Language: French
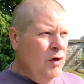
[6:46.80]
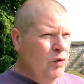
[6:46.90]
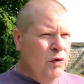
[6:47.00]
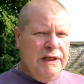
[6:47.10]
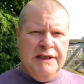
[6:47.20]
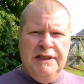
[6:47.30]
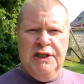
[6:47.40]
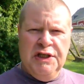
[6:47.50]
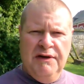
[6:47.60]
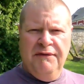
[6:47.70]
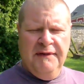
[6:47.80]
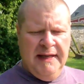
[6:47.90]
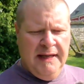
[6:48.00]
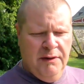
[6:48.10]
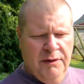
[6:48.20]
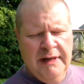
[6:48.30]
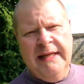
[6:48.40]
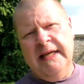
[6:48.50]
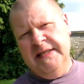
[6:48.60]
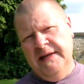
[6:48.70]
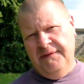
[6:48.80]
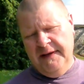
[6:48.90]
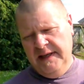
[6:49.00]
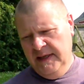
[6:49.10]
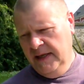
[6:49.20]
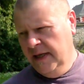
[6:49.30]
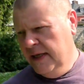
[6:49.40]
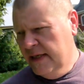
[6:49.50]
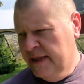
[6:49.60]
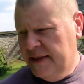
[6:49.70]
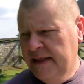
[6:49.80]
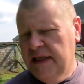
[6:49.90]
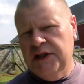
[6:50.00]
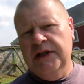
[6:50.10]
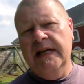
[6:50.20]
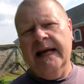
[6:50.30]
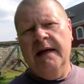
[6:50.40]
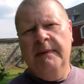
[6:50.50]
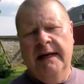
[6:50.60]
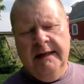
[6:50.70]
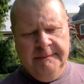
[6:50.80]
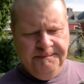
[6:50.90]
Donc ici, j'ai fait euh, les derniers frais, c'est d'acheter la caméra.